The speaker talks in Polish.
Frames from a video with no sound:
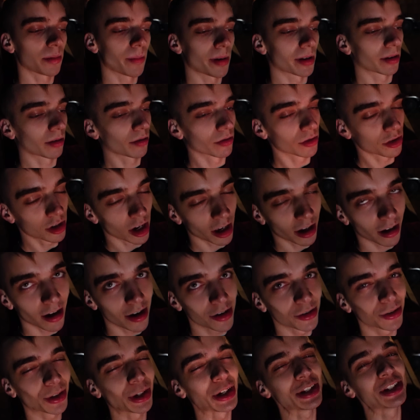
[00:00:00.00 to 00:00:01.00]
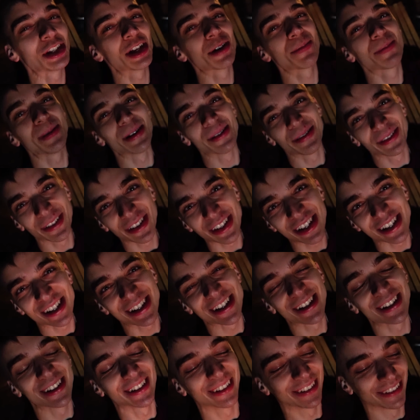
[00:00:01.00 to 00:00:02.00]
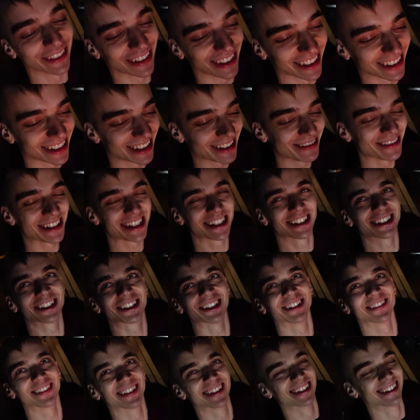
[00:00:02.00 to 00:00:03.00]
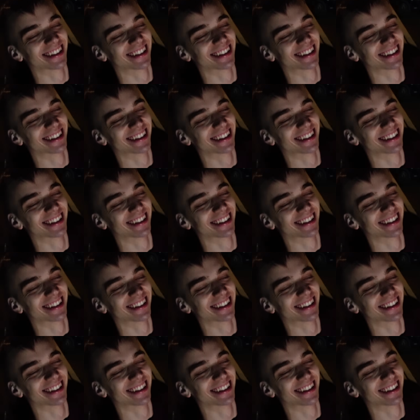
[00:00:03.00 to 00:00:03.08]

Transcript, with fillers: trzeba tylko czekać, trochę cierpliwości wiesz, i będzie gotowy.